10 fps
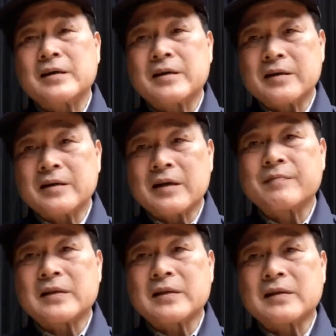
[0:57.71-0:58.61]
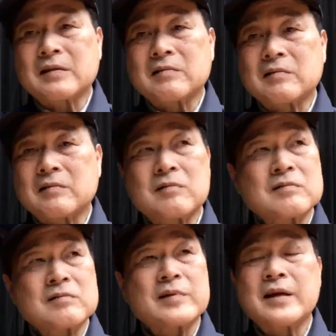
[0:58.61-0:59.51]
いきなりまたあの
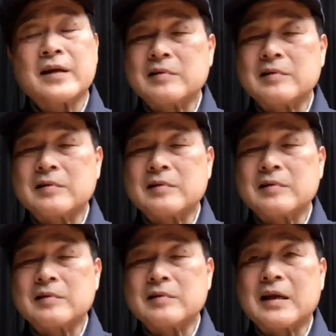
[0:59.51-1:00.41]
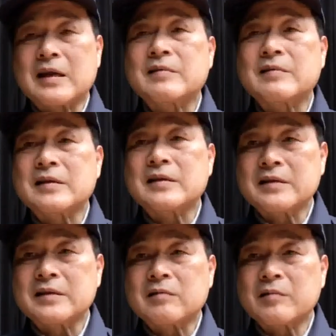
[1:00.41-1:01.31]
遠くの県外に行くんではなくてで
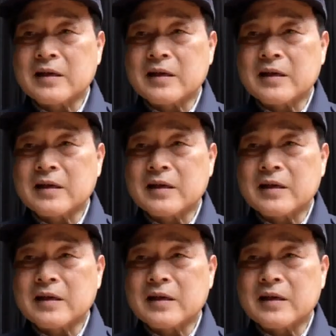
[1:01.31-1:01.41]
すねと